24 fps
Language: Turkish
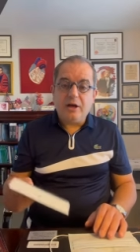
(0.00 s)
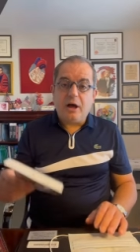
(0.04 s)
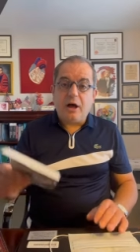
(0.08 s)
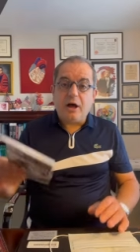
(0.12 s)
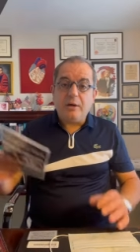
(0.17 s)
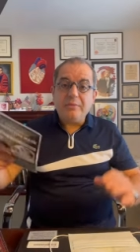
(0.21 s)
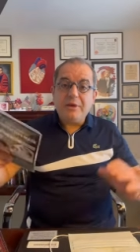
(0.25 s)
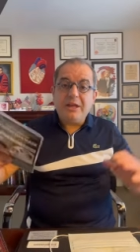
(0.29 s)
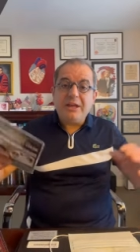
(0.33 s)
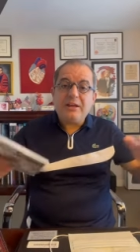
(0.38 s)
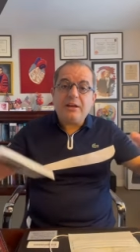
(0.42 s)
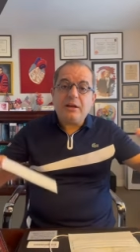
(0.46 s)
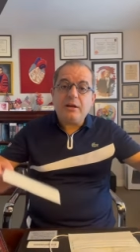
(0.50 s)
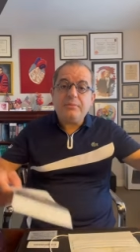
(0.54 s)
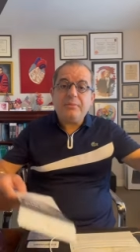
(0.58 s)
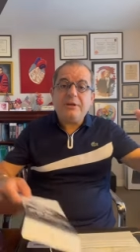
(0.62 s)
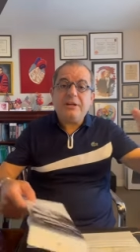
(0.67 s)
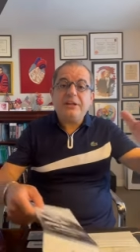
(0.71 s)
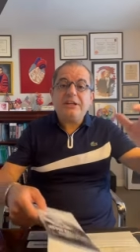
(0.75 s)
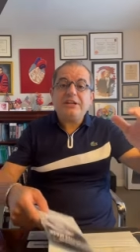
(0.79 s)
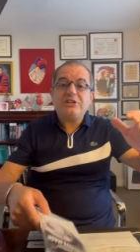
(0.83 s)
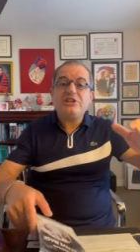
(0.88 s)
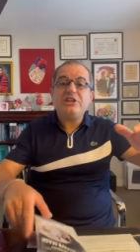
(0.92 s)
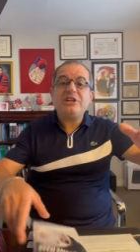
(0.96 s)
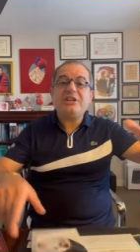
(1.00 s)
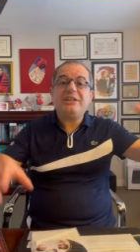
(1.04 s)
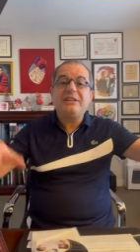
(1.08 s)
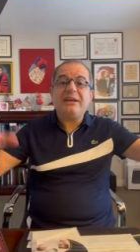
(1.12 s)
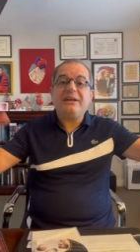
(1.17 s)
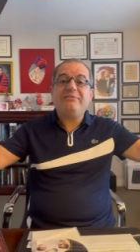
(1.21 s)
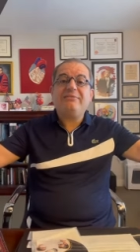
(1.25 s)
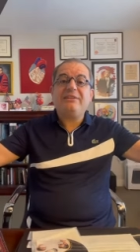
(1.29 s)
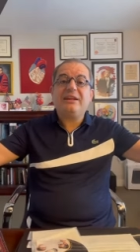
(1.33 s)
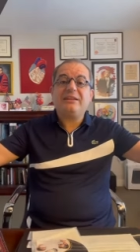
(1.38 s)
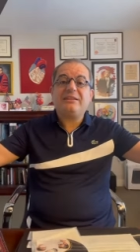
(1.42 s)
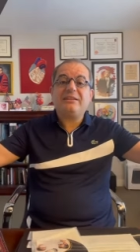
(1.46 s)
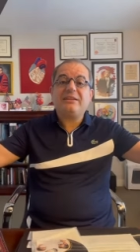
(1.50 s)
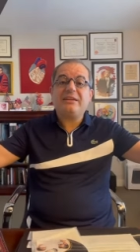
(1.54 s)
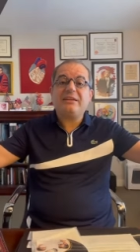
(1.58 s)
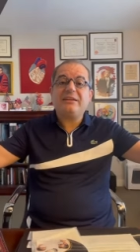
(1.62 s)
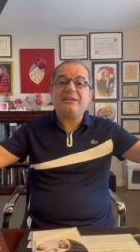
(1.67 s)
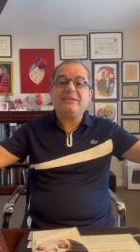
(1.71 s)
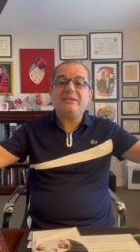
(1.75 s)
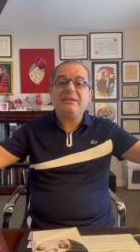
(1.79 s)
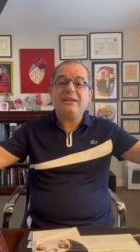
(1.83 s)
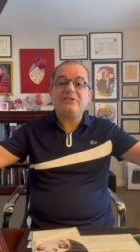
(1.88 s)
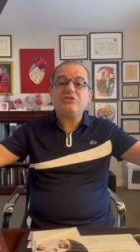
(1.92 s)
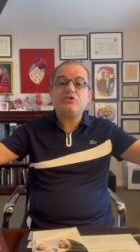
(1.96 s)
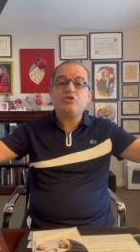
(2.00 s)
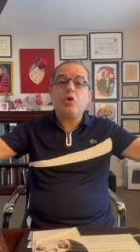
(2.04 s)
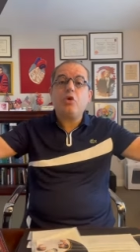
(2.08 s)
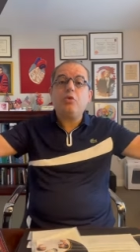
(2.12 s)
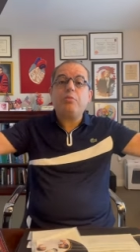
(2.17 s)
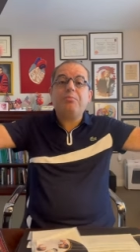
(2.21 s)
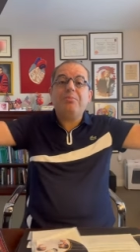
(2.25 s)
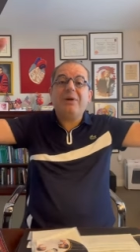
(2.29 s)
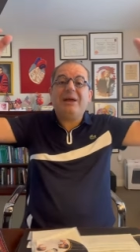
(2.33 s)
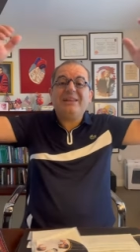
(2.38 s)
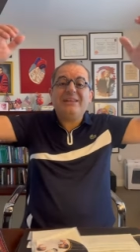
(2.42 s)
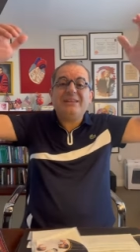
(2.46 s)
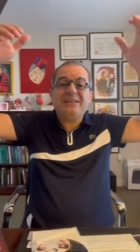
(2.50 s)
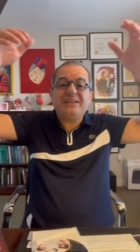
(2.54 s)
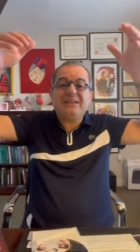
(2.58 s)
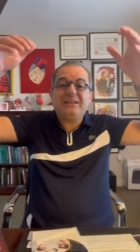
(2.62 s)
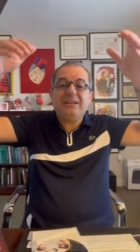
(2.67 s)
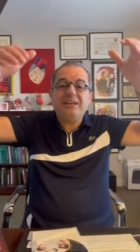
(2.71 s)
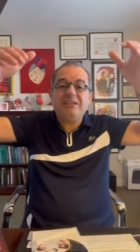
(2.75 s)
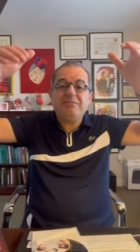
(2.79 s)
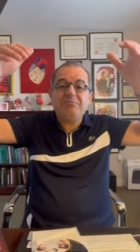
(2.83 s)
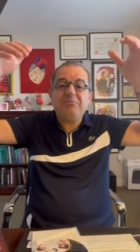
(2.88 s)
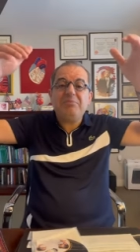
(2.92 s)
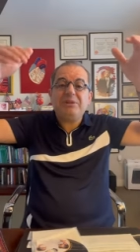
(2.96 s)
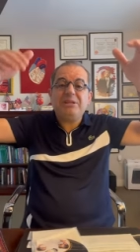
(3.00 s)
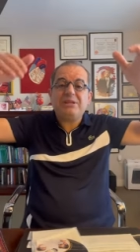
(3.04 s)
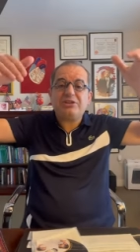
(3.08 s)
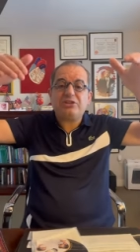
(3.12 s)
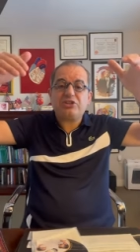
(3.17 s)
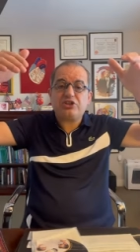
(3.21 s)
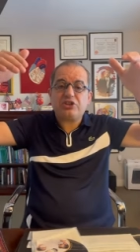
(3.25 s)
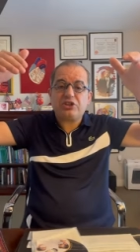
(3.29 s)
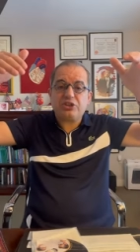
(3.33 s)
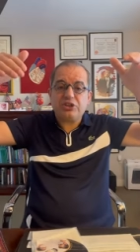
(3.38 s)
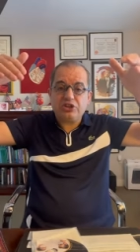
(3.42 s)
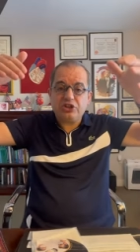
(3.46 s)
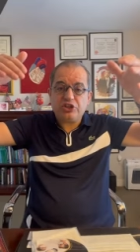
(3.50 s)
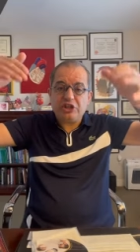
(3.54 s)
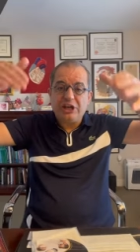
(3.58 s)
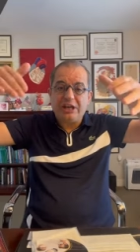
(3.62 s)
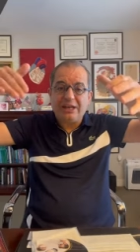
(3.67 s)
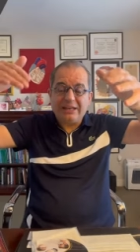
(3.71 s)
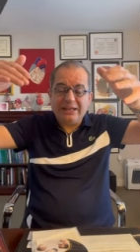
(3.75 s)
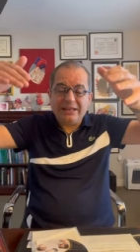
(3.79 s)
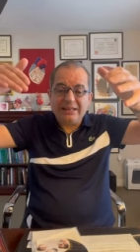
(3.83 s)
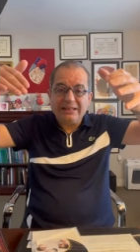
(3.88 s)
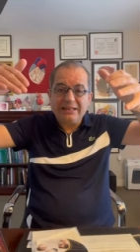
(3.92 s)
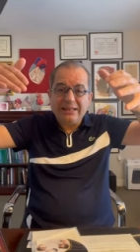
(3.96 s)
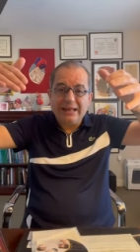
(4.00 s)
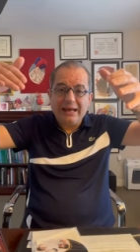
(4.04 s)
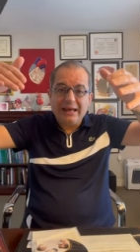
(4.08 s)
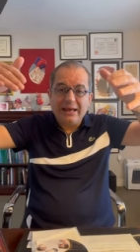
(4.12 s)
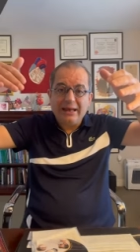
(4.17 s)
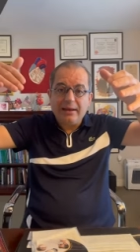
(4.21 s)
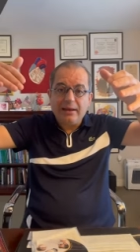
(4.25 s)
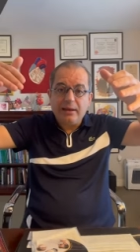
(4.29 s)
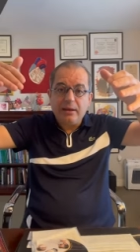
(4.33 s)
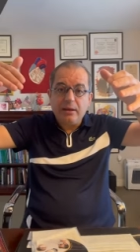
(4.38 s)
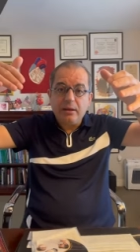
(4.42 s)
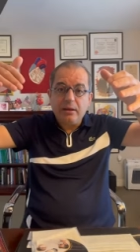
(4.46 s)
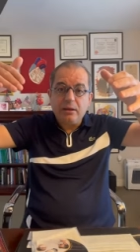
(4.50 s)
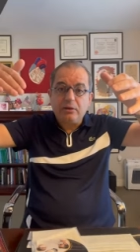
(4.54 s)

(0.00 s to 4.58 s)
Amerika Birleşik Devletleri'nde çok belirgin bir şekilde